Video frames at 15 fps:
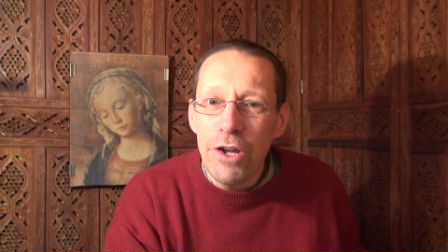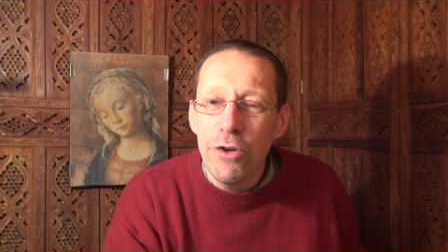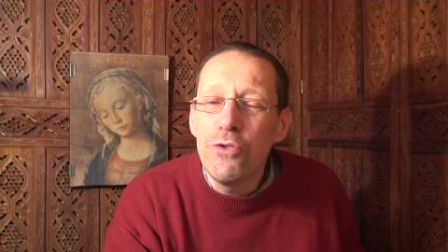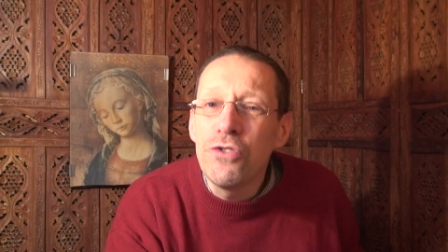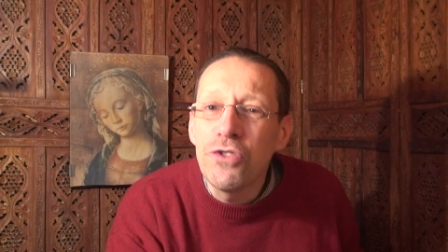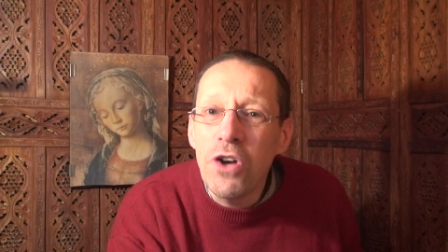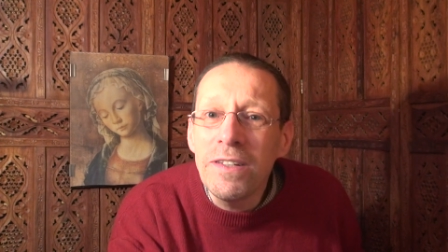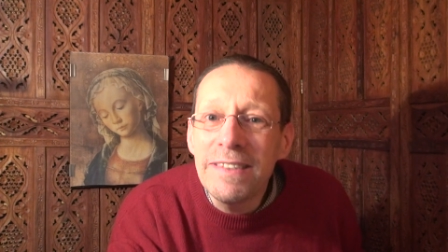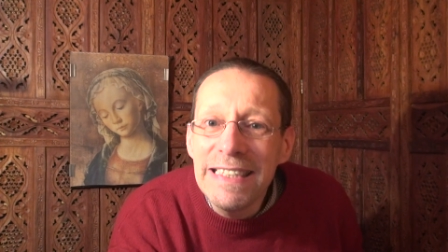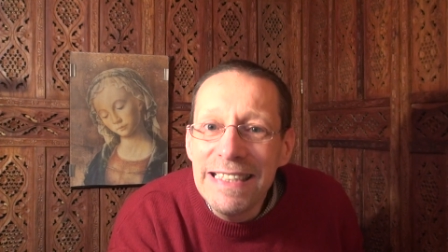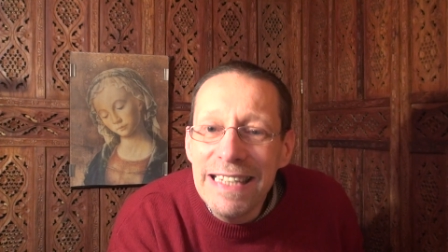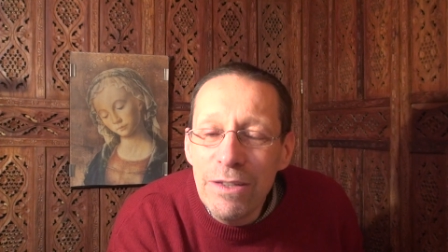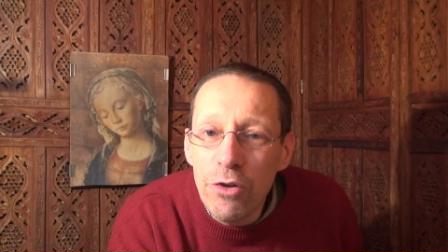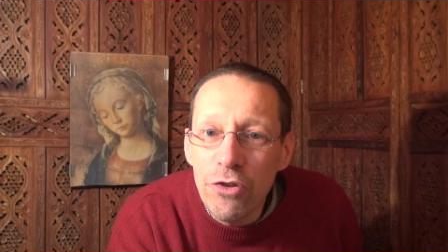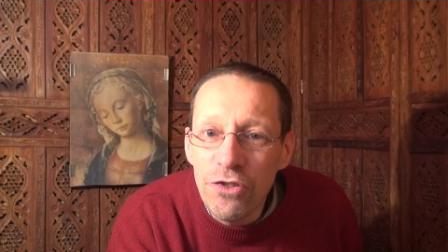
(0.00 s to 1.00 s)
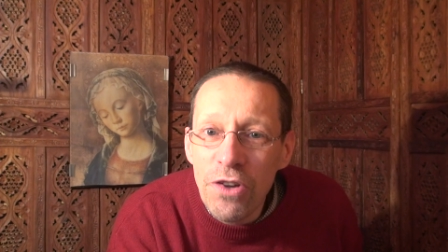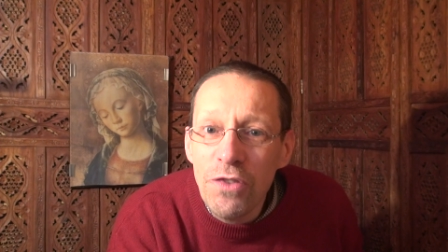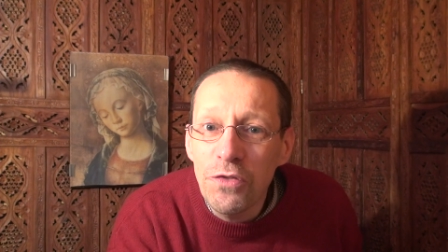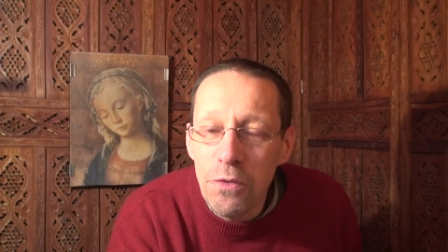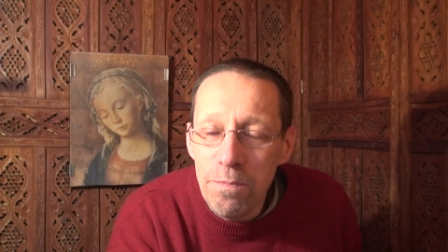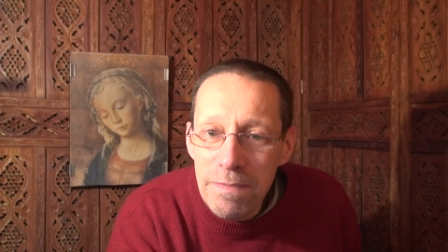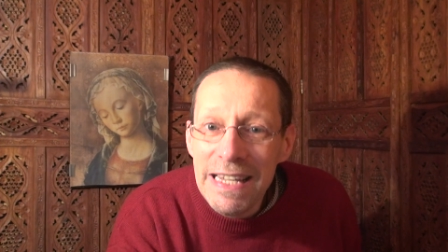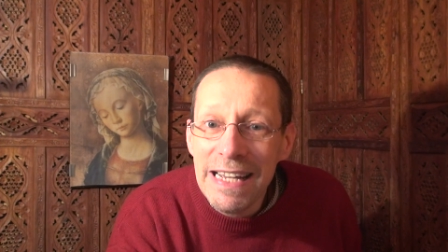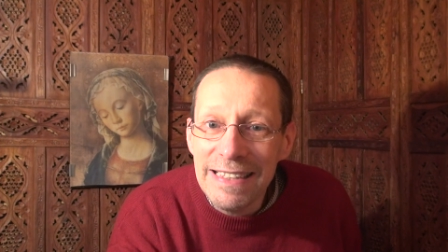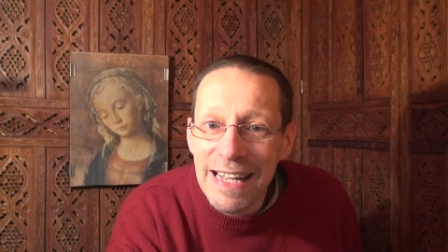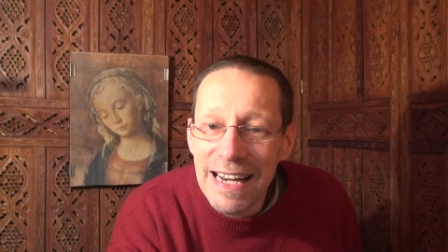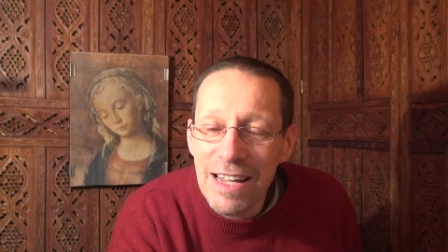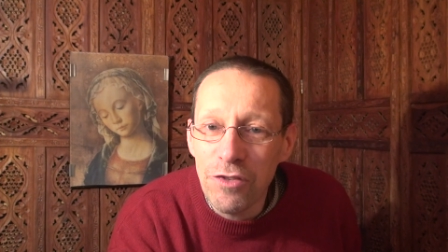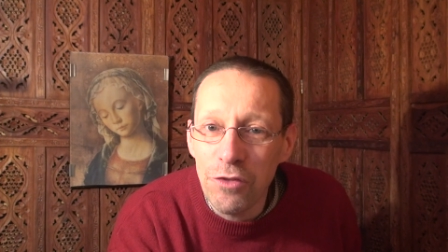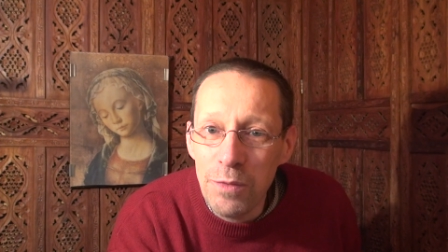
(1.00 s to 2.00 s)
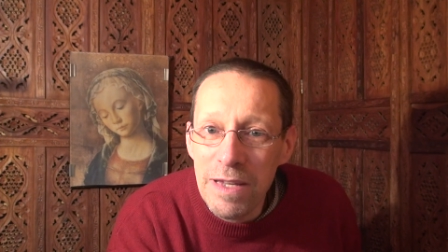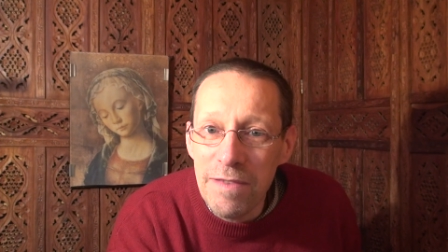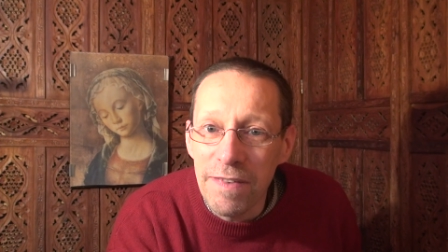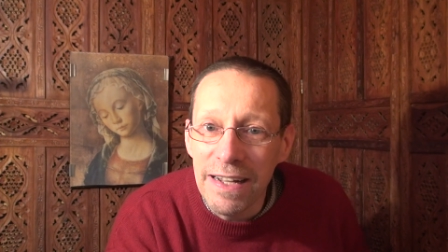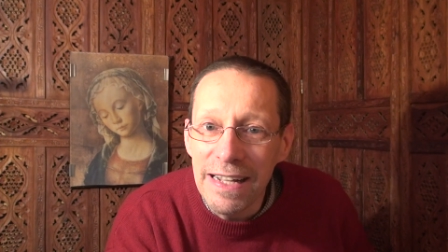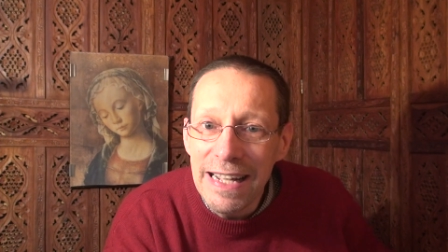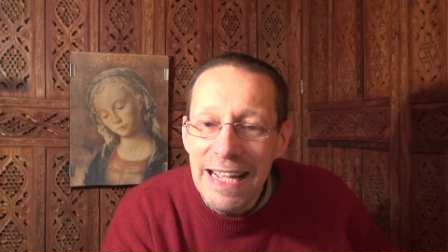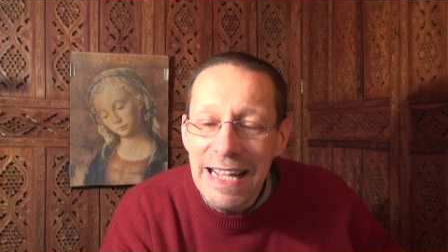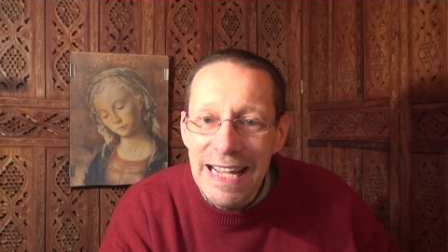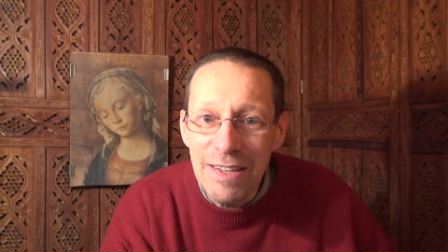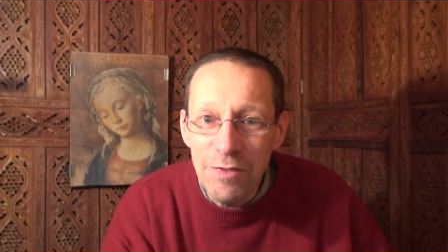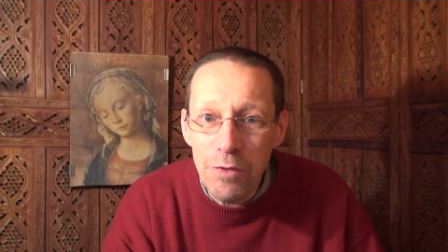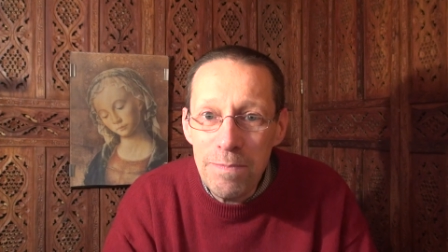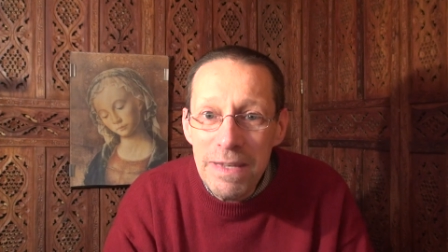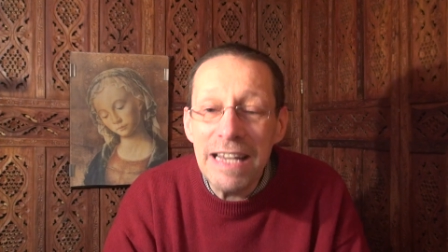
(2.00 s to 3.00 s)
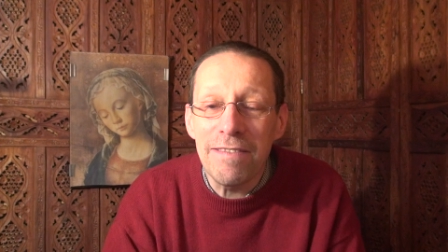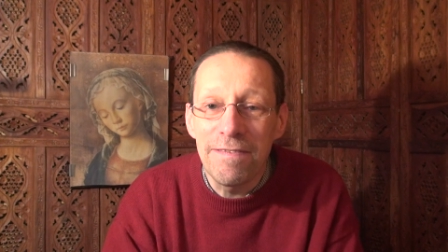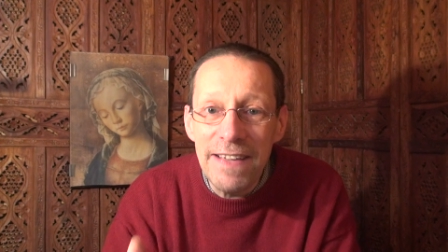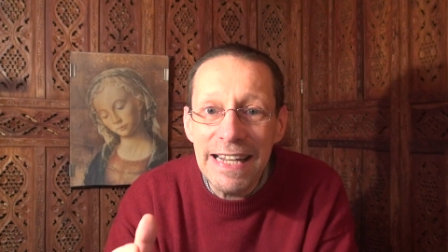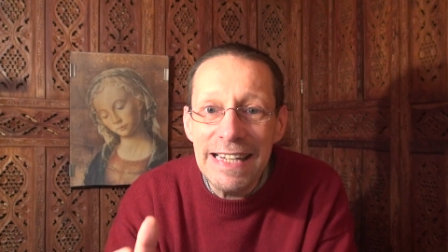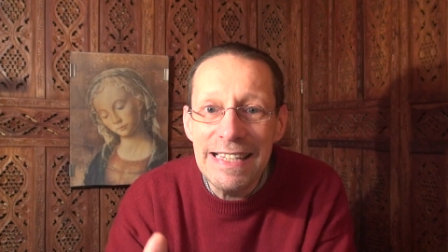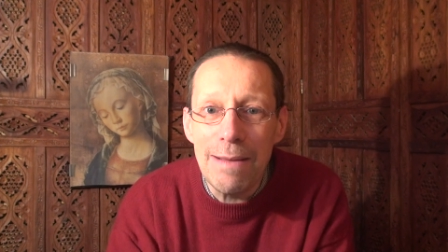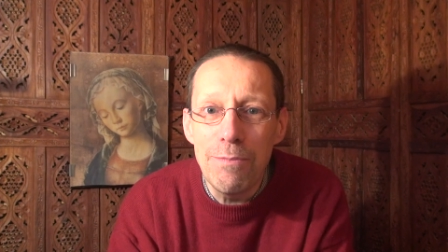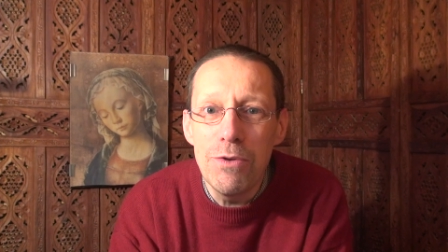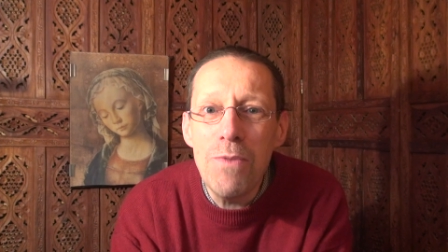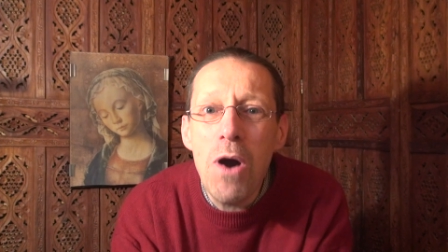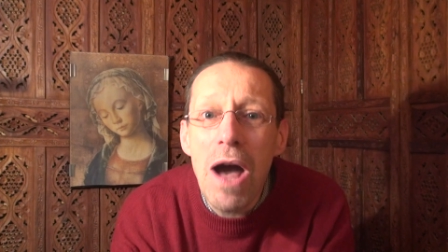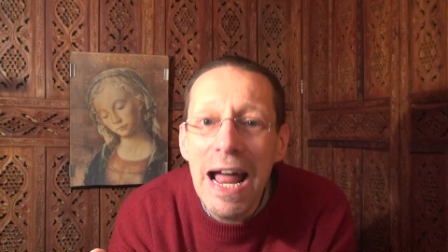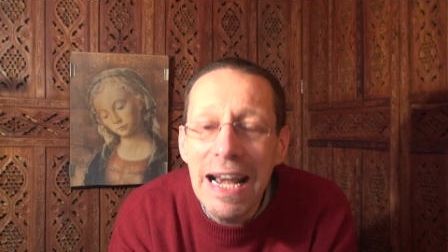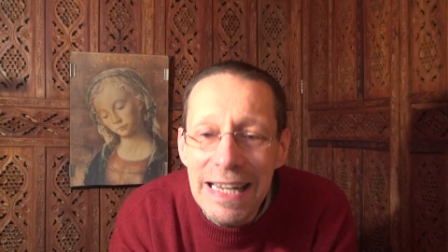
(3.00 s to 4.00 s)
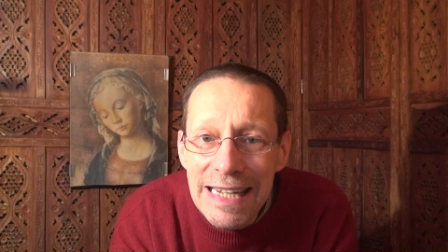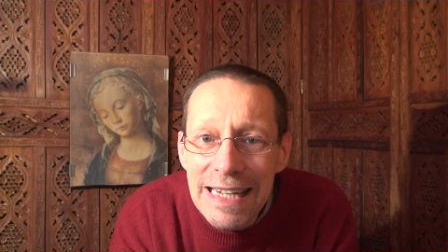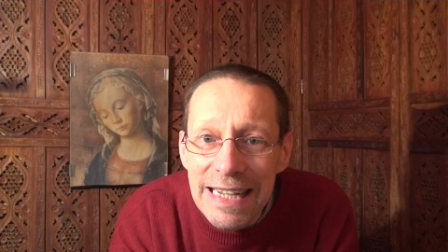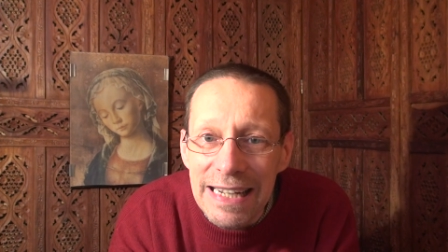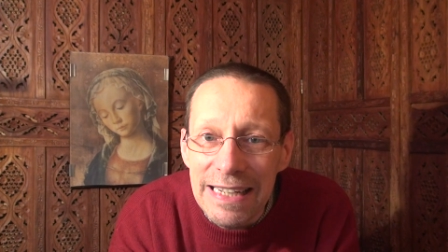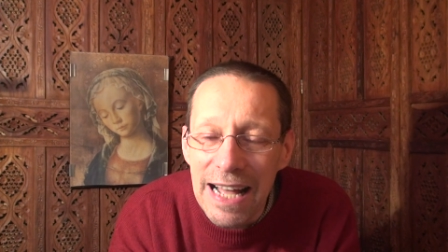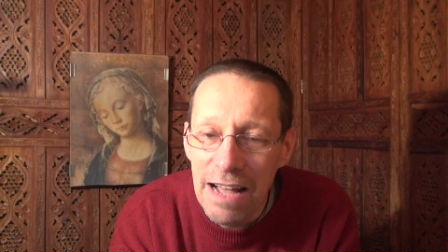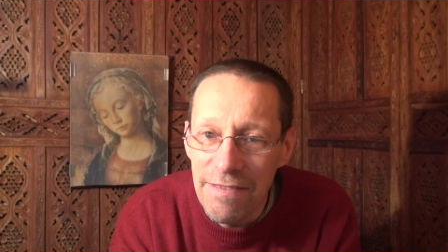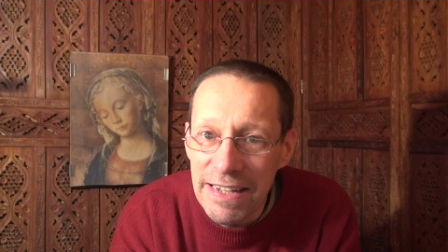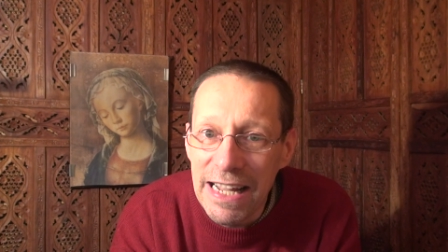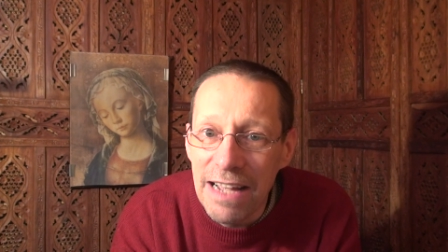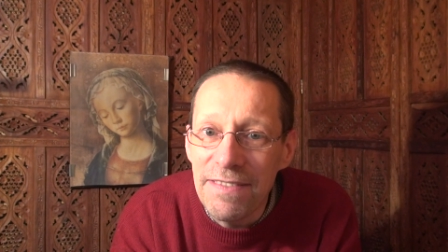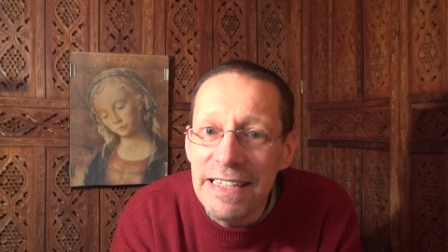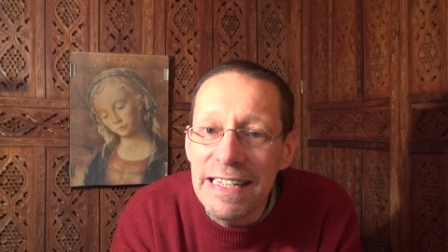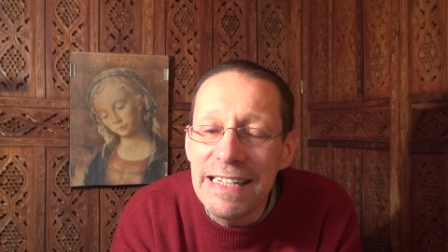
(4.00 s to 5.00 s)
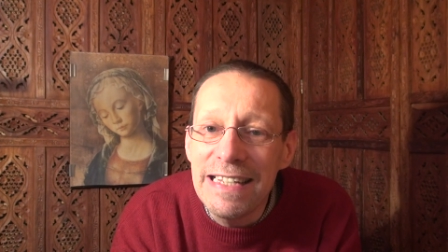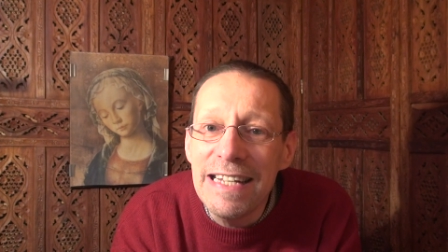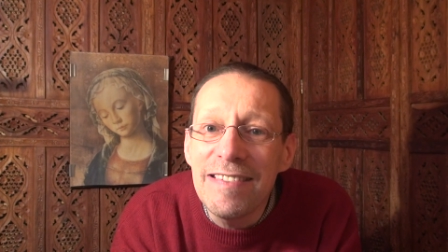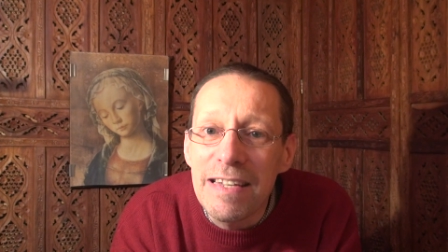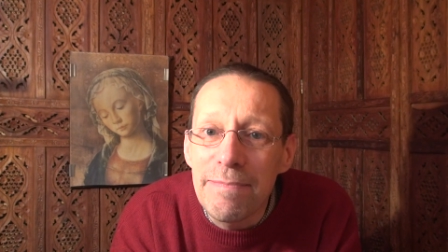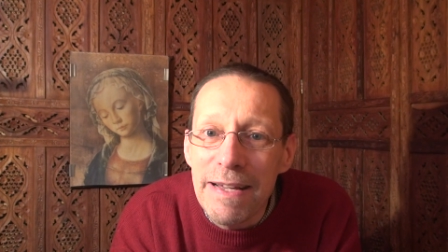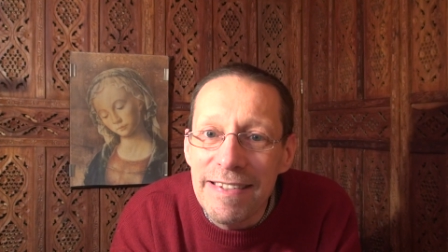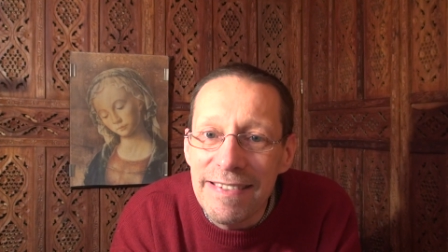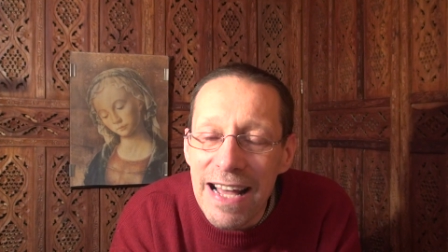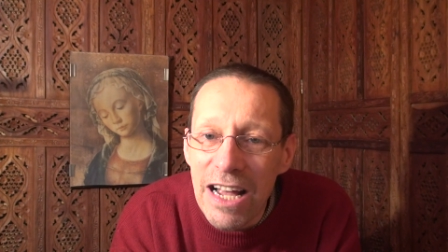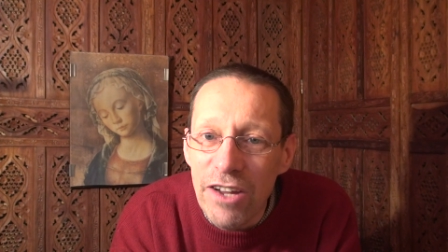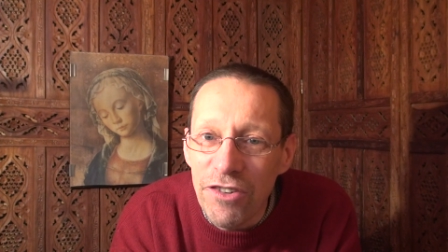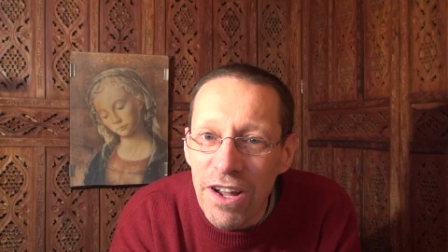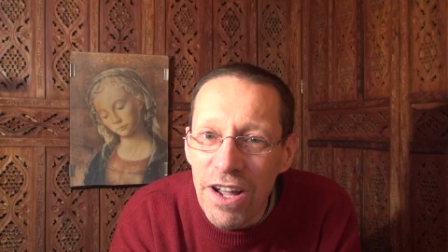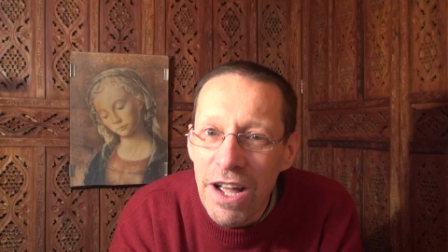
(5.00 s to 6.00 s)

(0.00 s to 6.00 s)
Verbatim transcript: une quantité de gens se mirent à la suivre et se mirent véritablement à lire avec avidité ses messages,